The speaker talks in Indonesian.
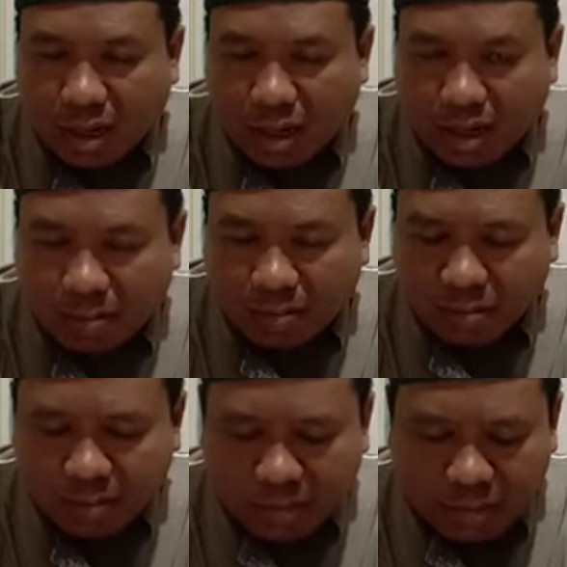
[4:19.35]
alim
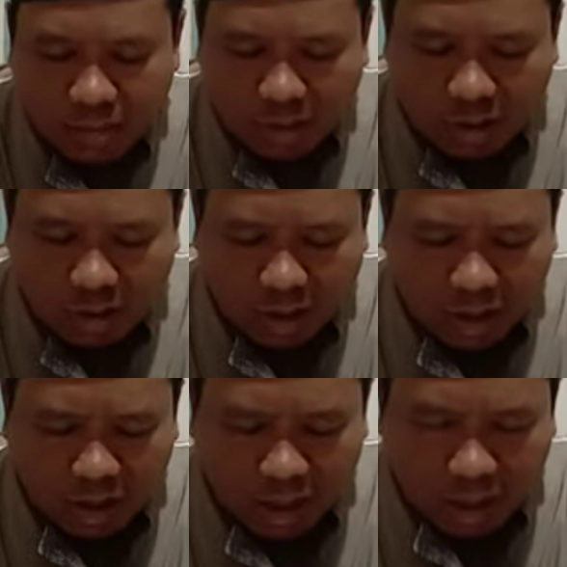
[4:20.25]

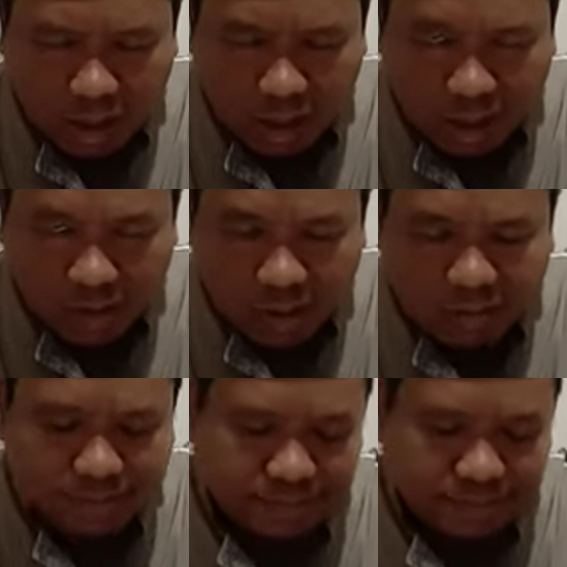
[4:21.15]
orang yang awam